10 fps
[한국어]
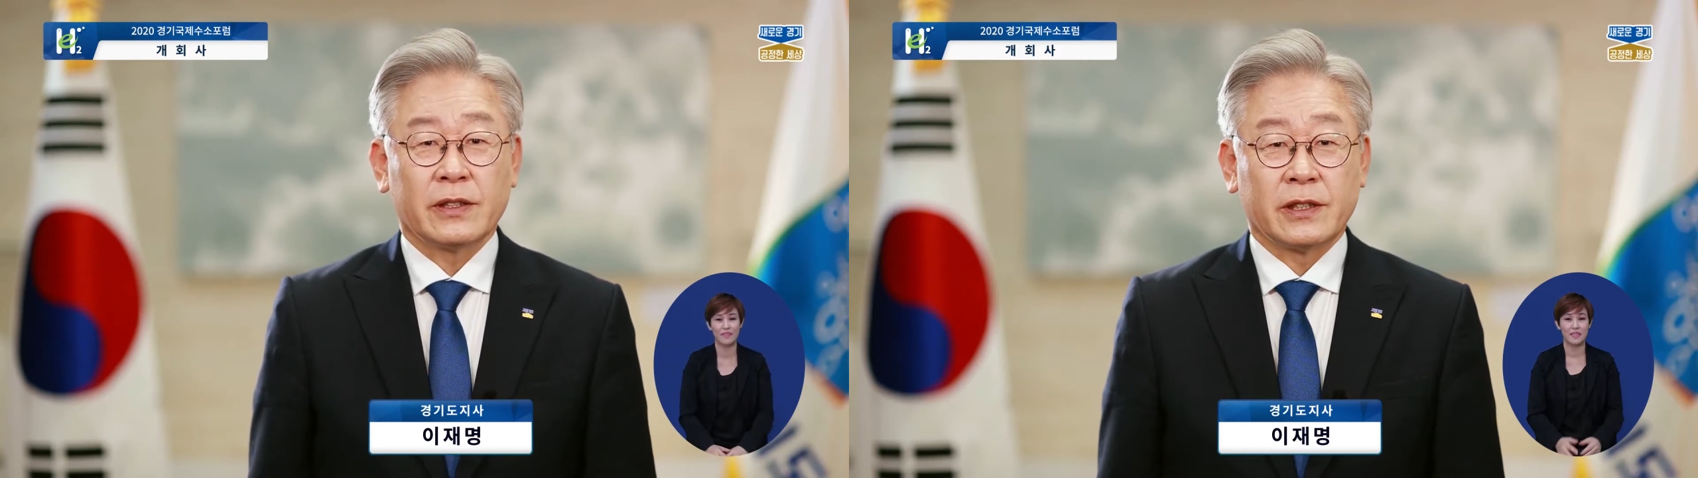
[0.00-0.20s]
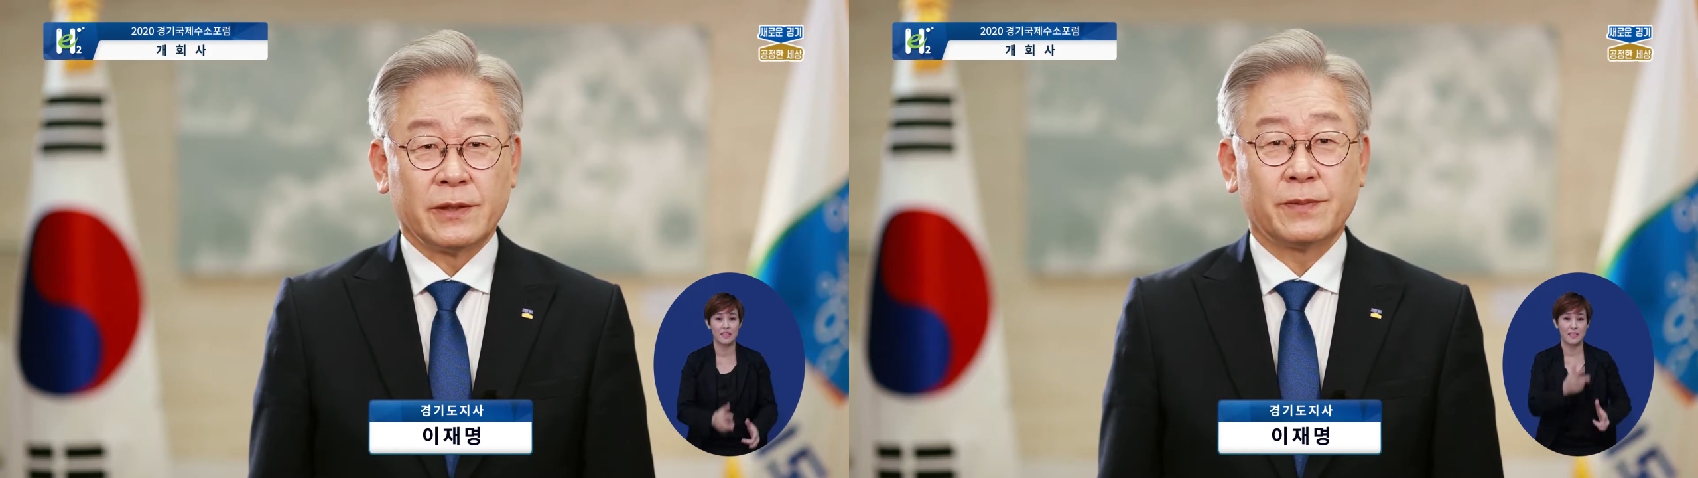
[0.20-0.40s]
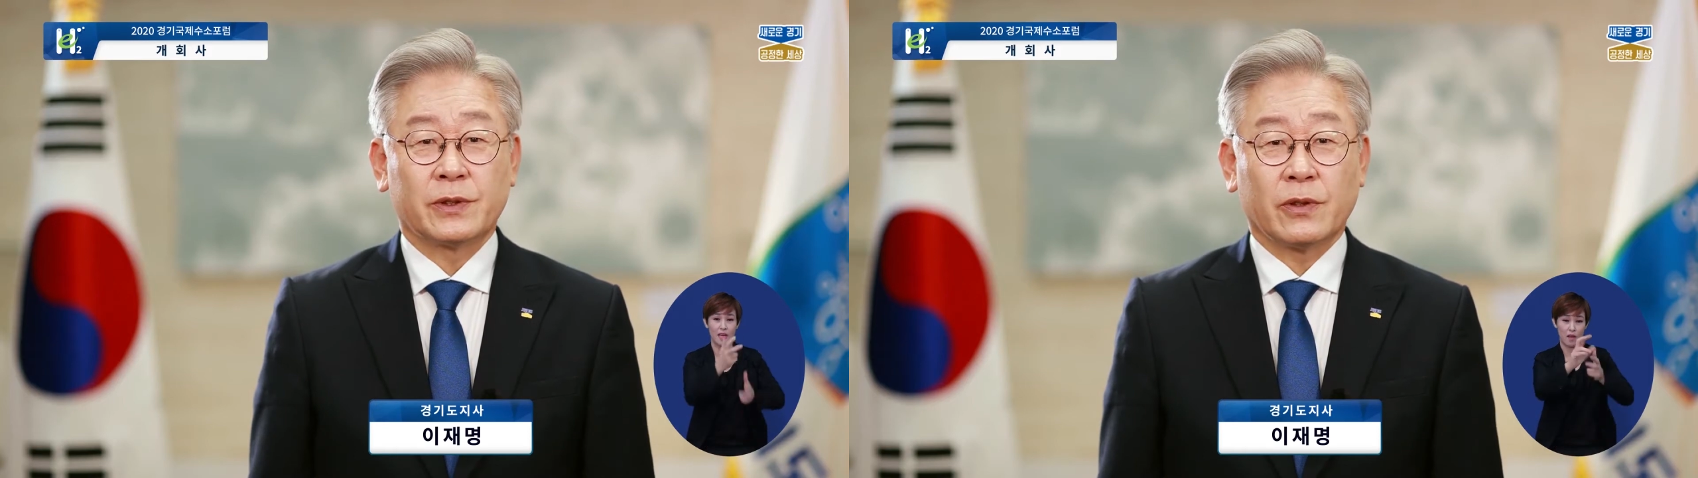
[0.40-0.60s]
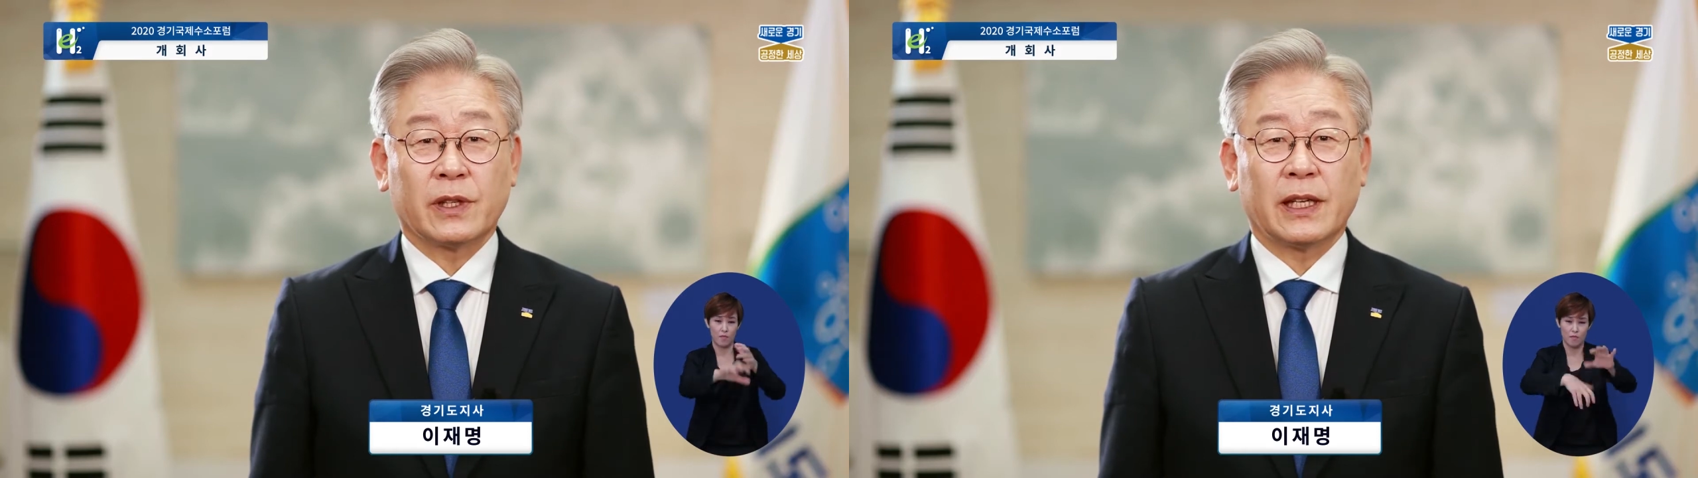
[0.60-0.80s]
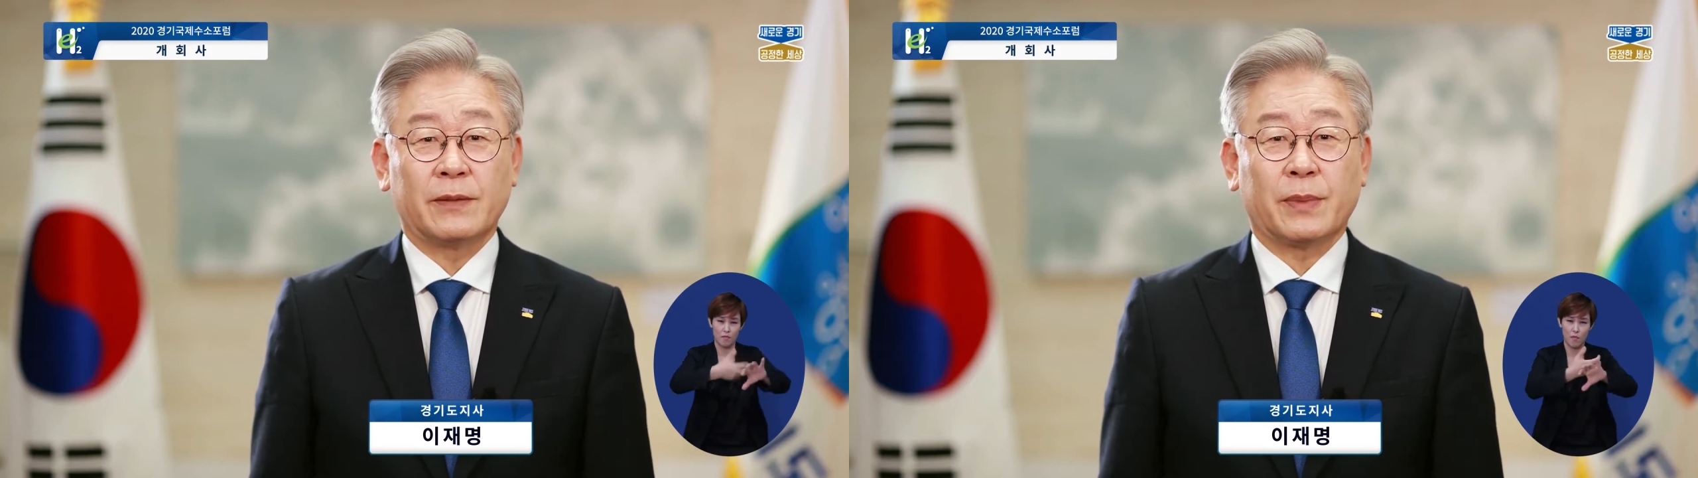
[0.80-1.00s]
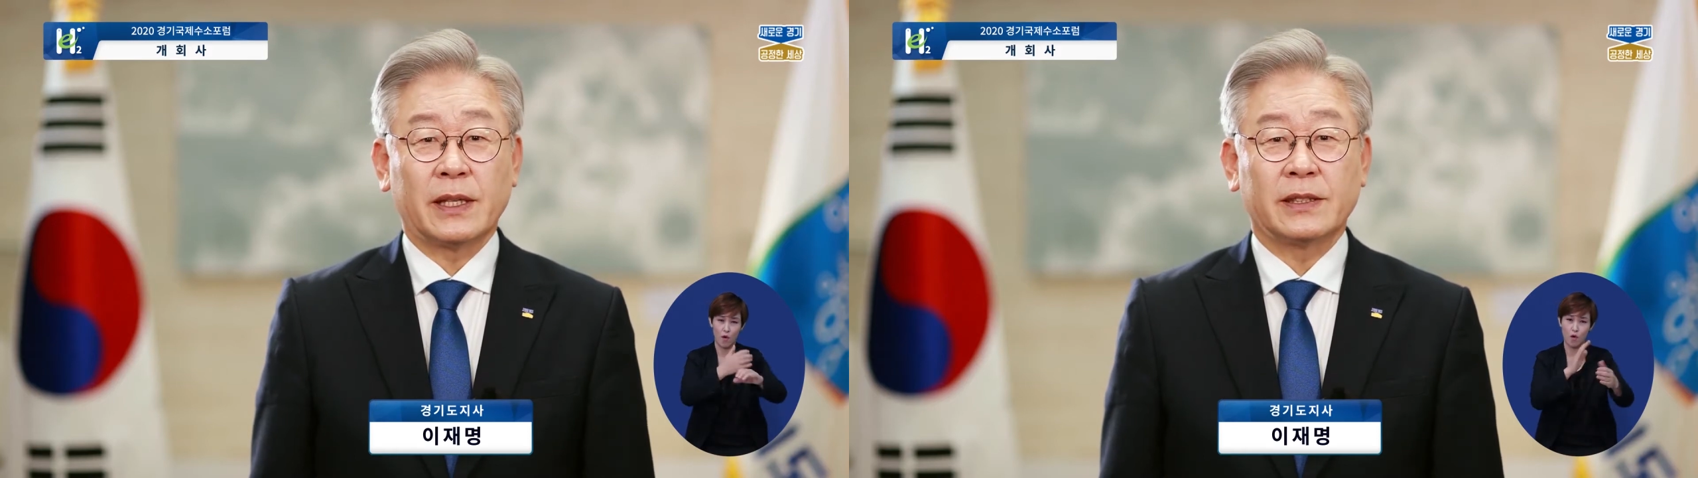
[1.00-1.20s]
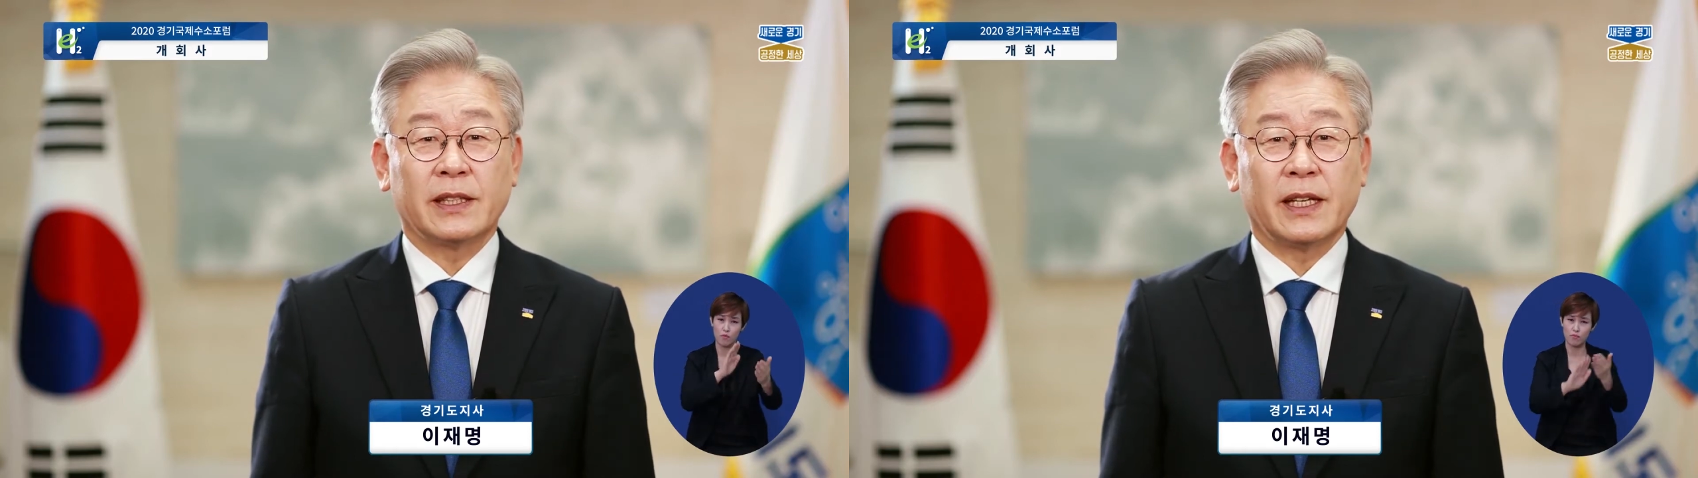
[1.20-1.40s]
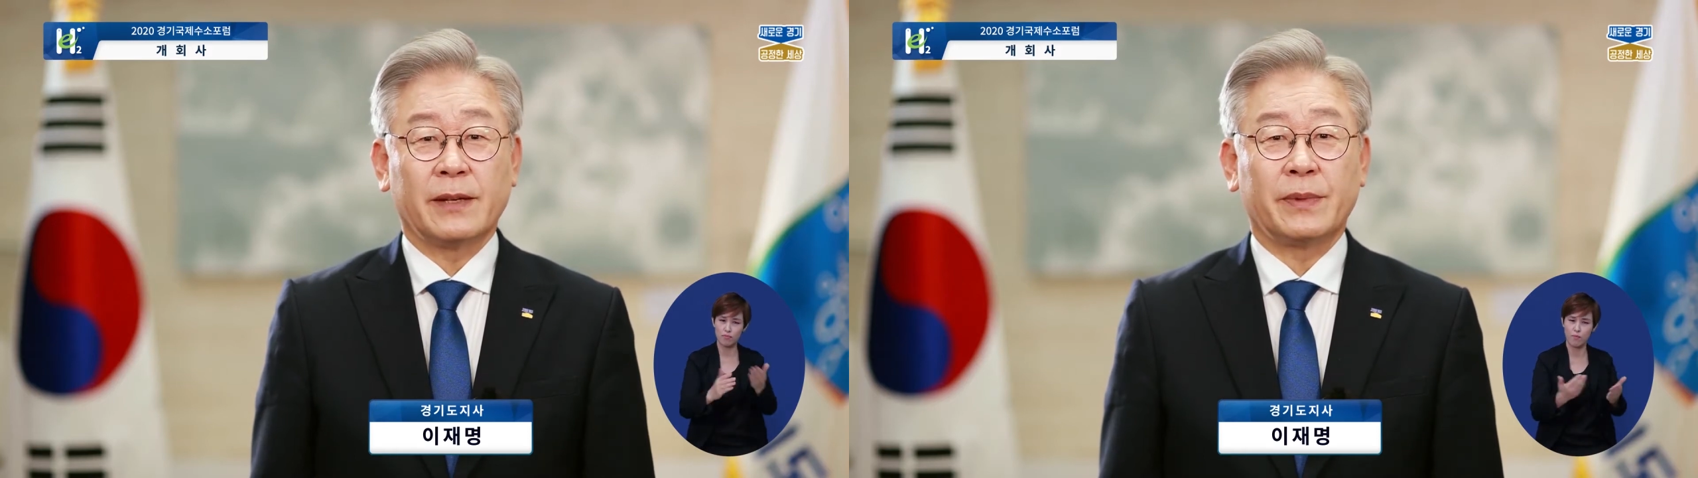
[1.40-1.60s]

급속한 발전에